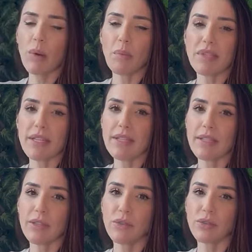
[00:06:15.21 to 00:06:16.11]
uma pesquisa
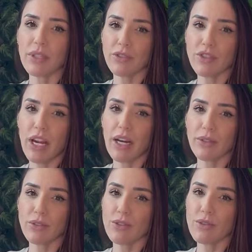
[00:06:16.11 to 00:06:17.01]
da doutora
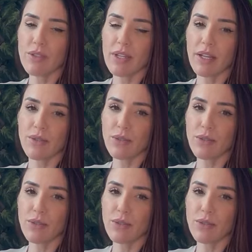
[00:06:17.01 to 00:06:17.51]
Charlotte dos Estados